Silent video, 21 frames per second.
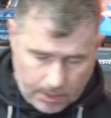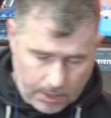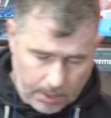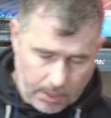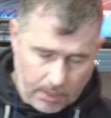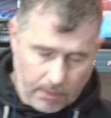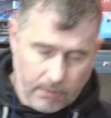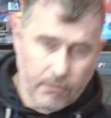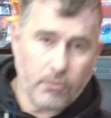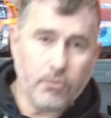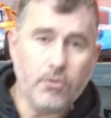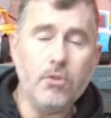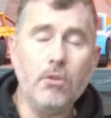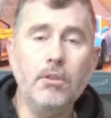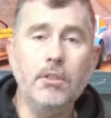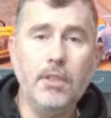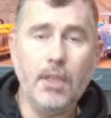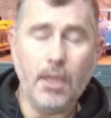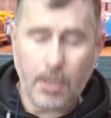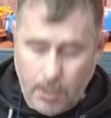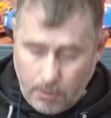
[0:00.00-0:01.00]
ils vont sur
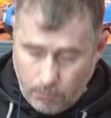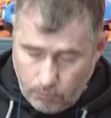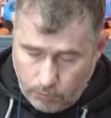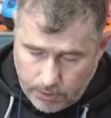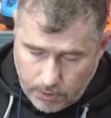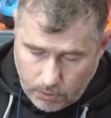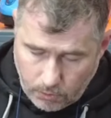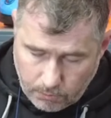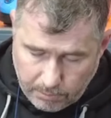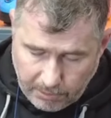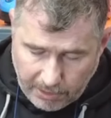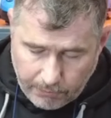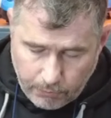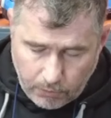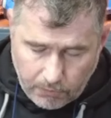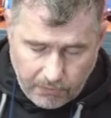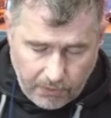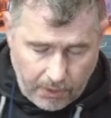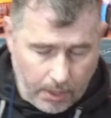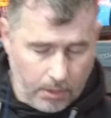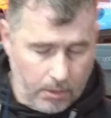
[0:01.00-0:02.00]
le terrain où ils ont prévu de
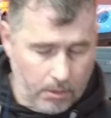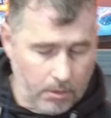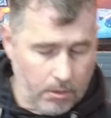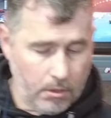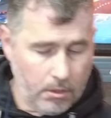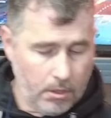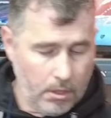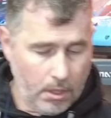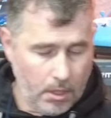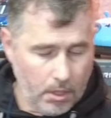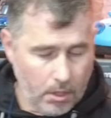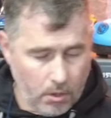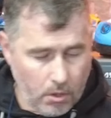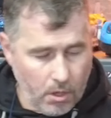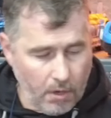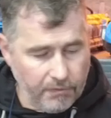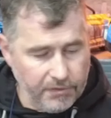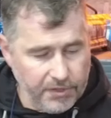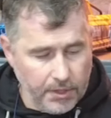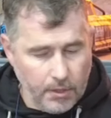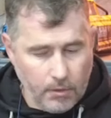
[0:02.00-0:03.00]
faire euh,
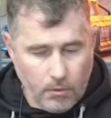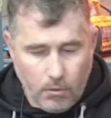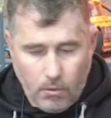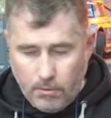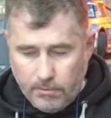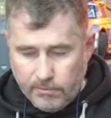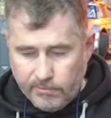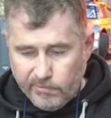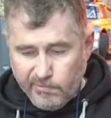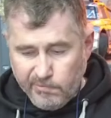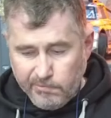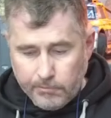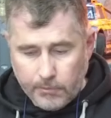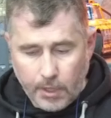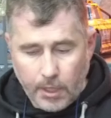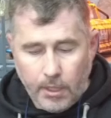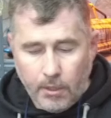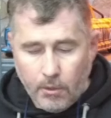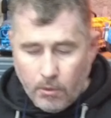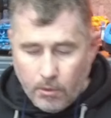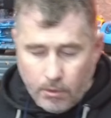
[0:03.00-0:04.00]
leur vidéo.
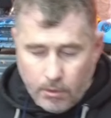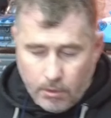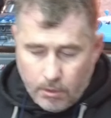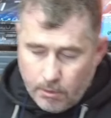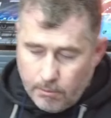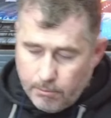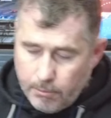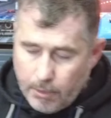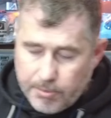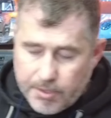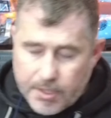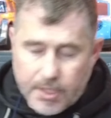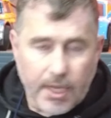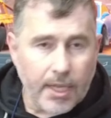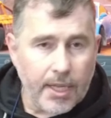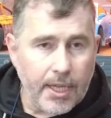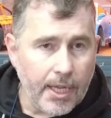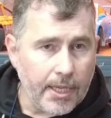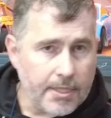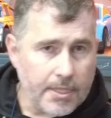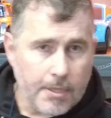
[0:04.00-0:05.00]
Et eux, euh, même si ça
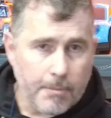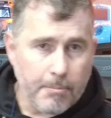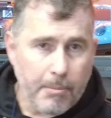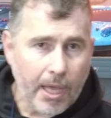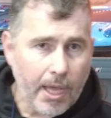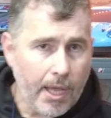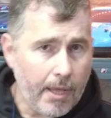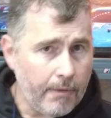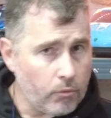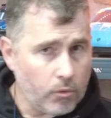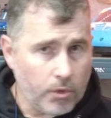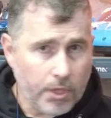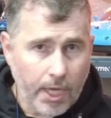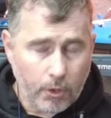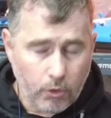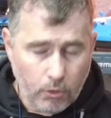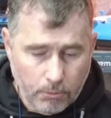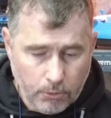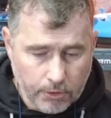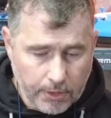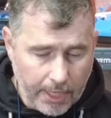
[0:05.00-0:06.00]
casse, c'est pas grave. On
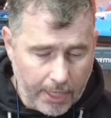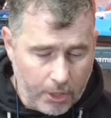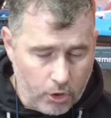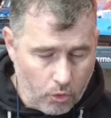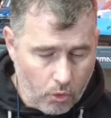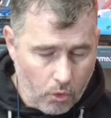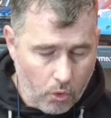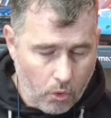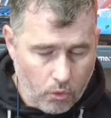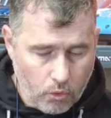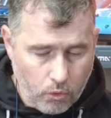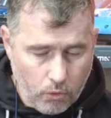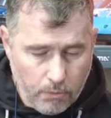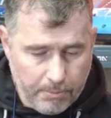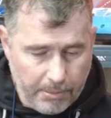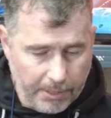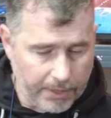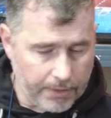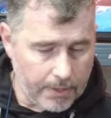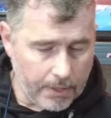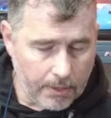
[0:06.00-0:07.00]
garde au montage, on recoupe,
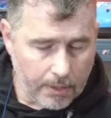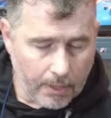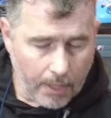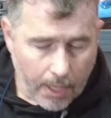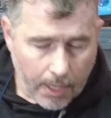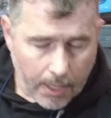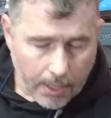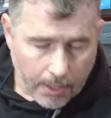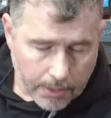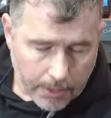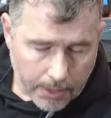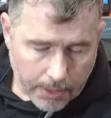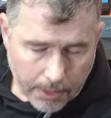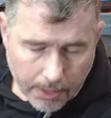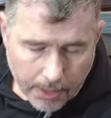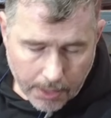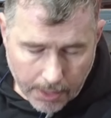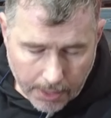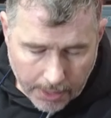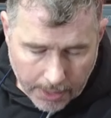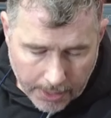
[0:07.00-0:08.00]
etc. Et
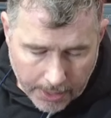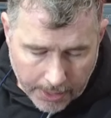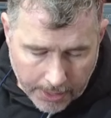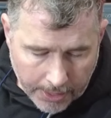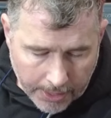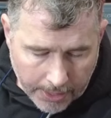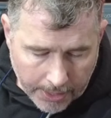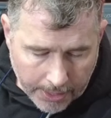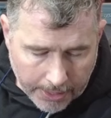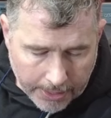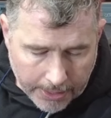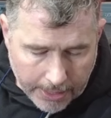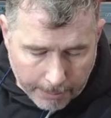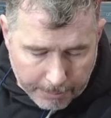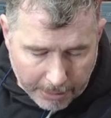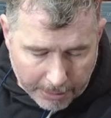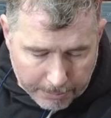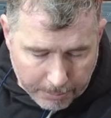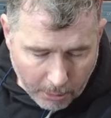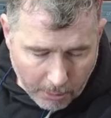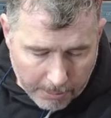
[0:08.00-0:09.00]
il n'y a
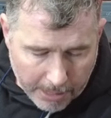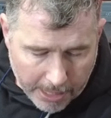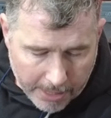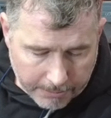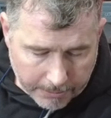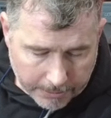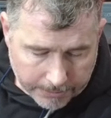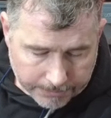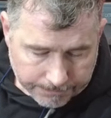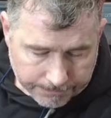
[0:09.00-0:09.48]
pas de problème.